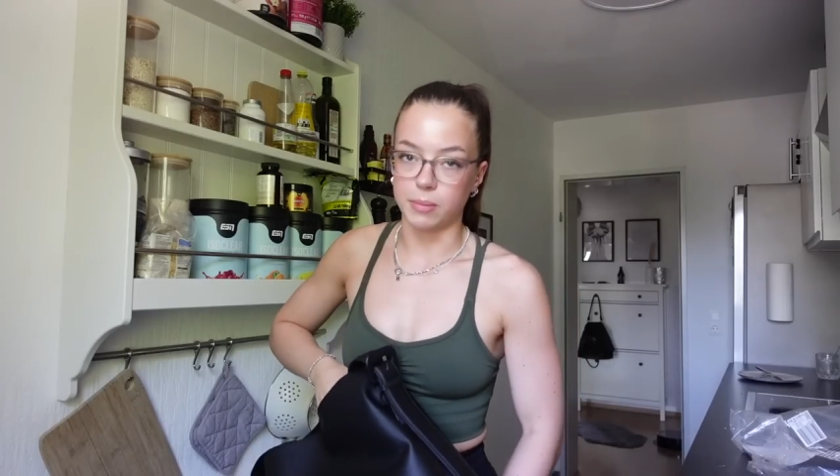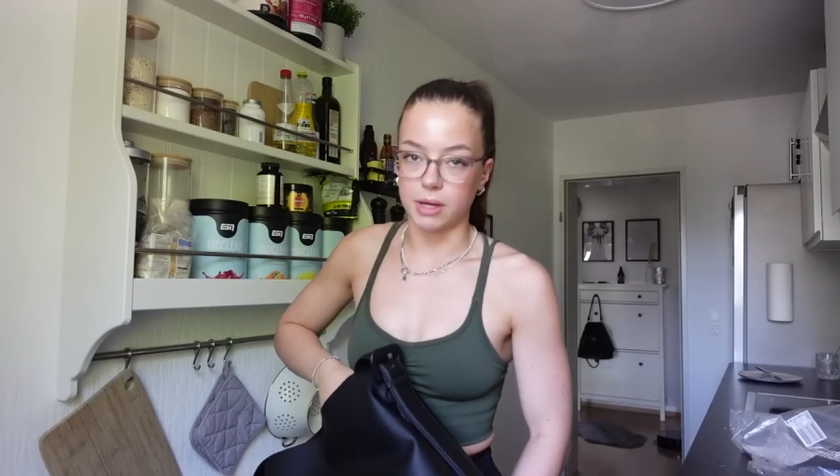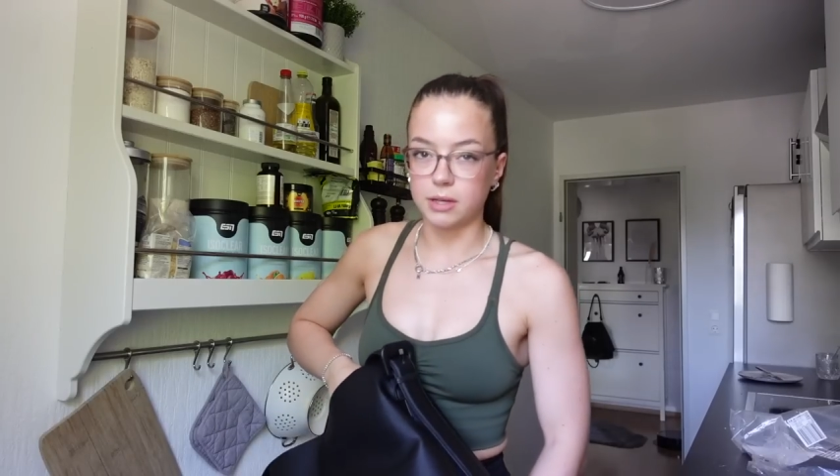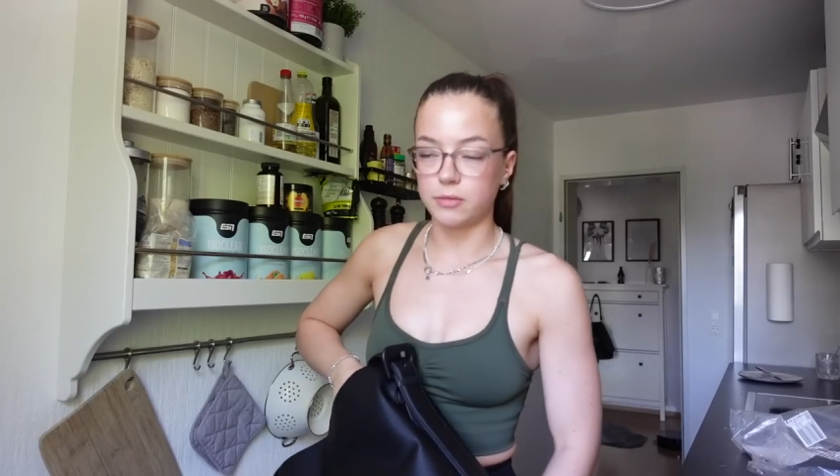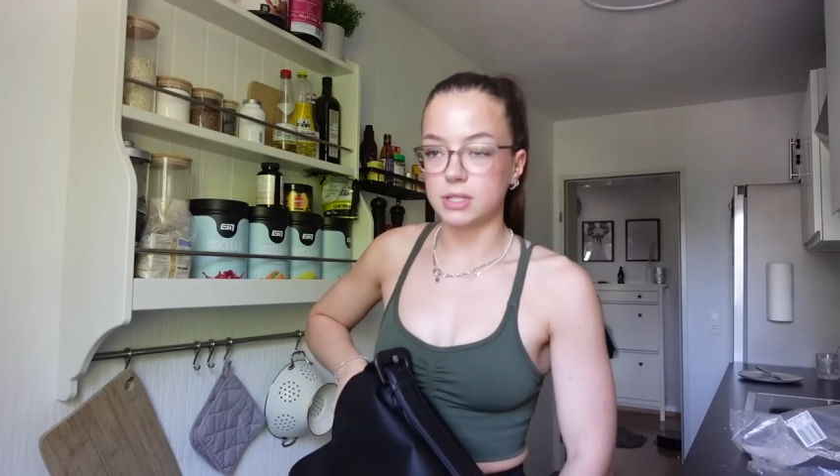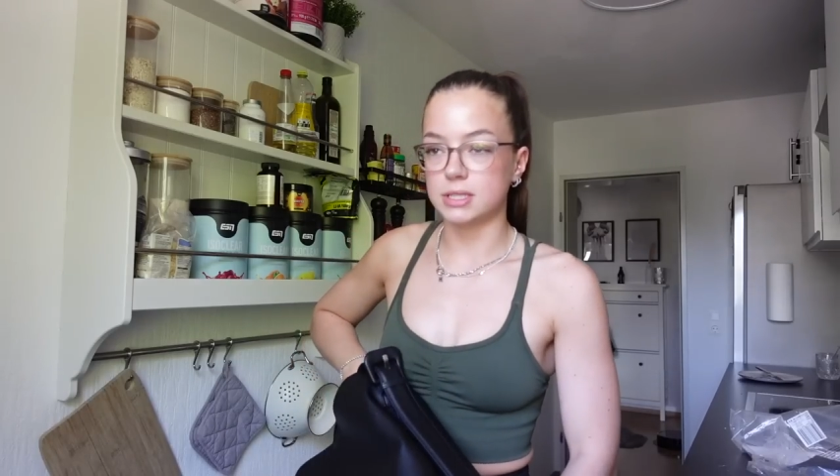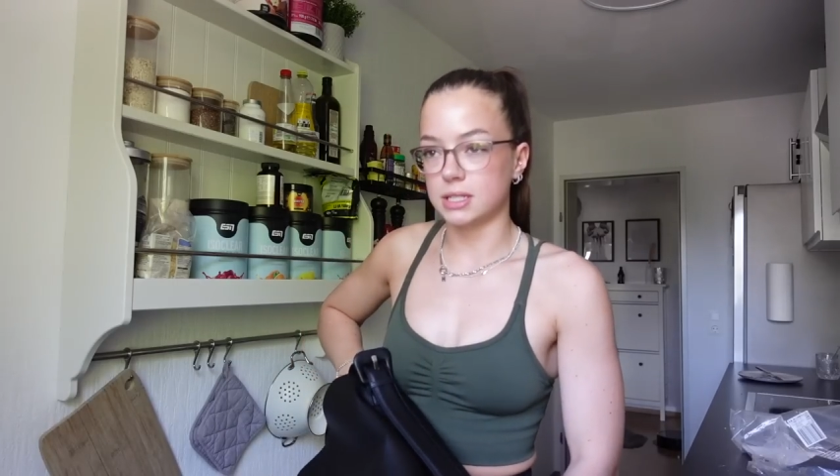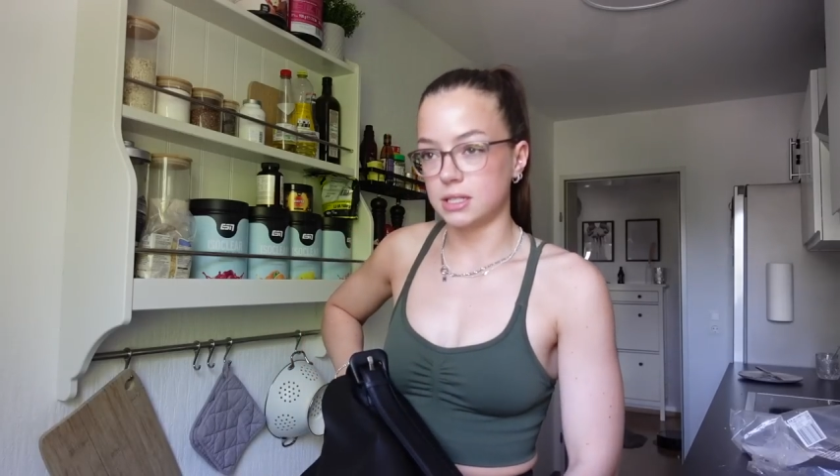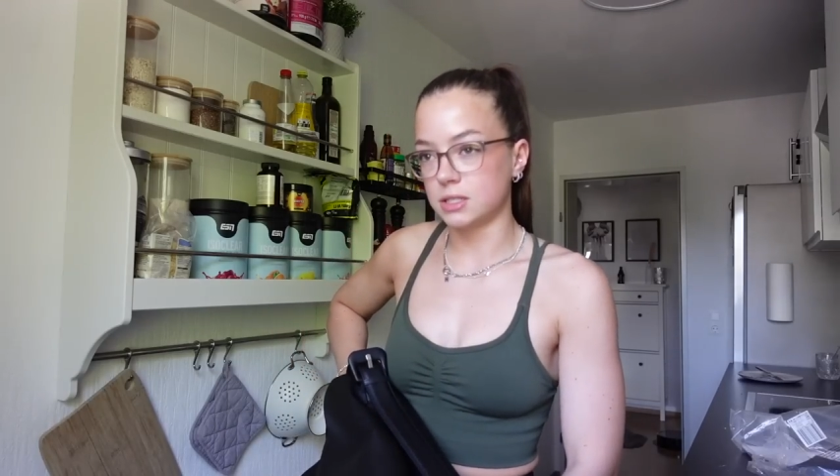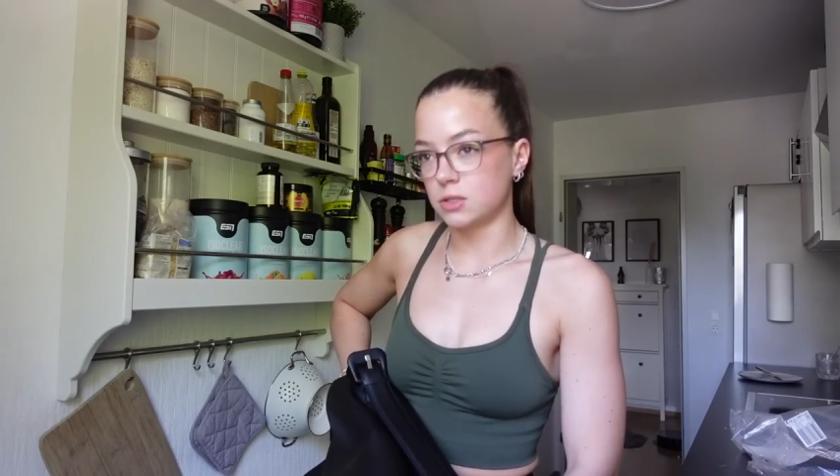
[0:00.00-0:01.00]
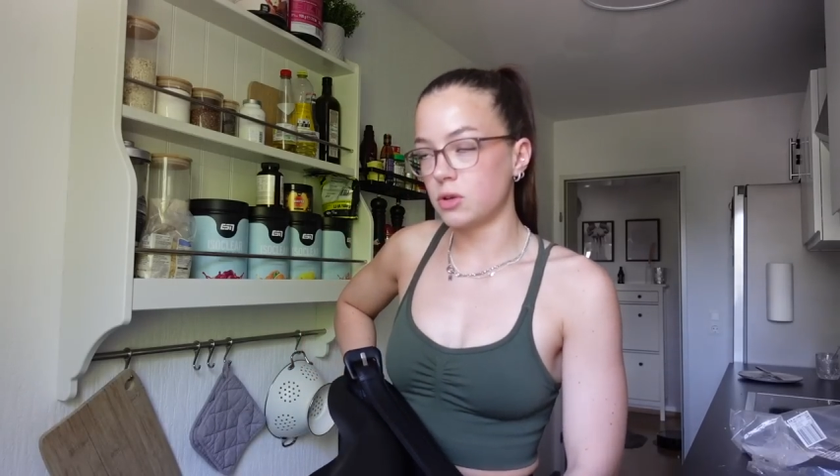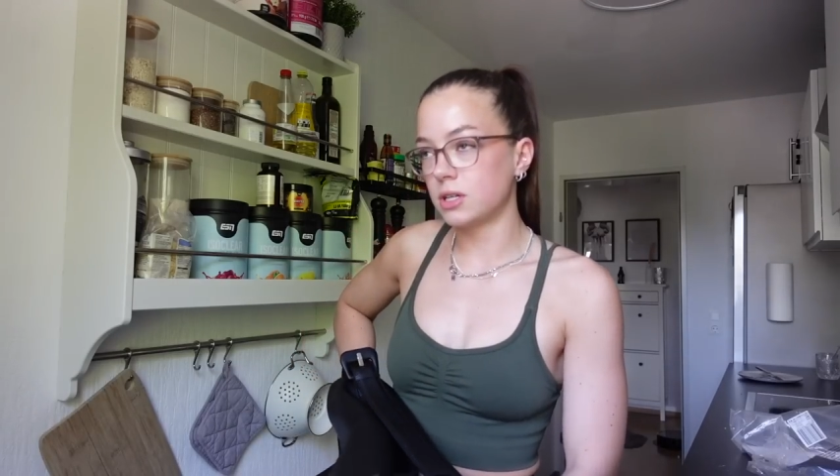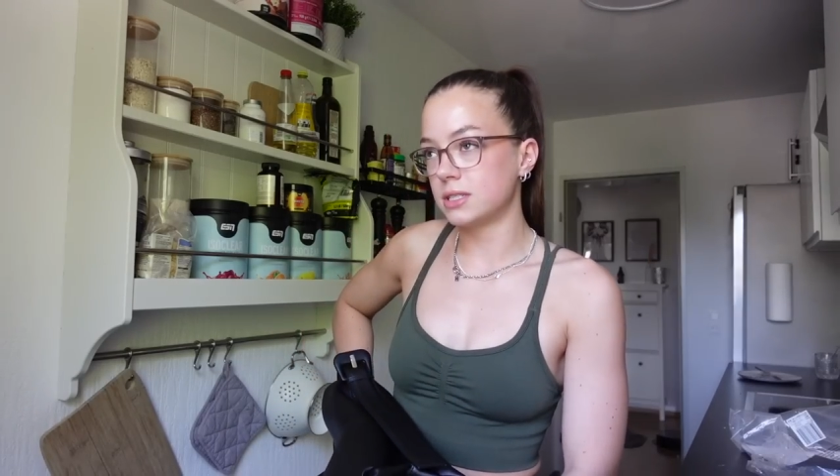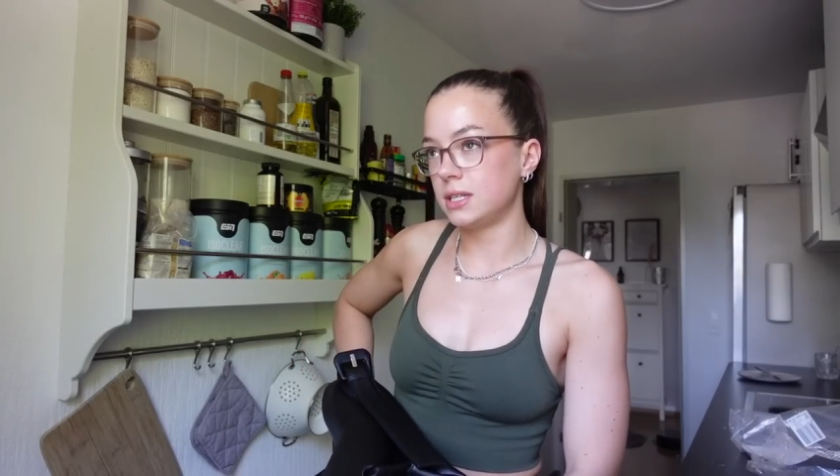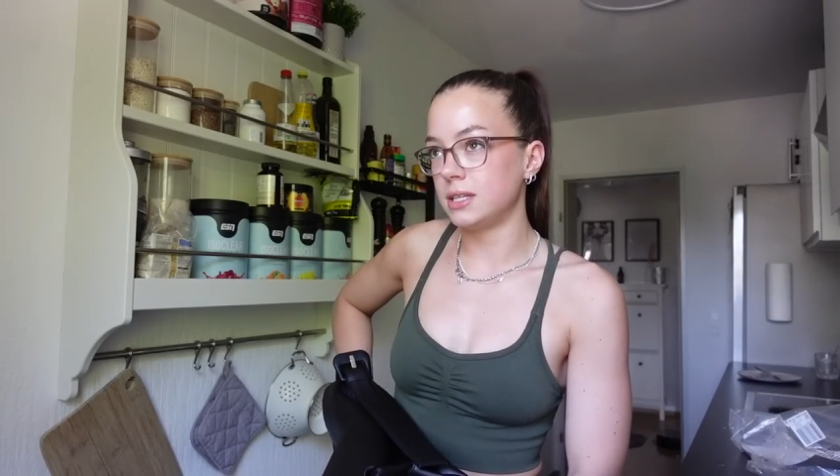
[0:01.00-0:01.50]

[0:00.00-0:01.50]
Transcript: Maya, wie gesagt, in der Story gesehen.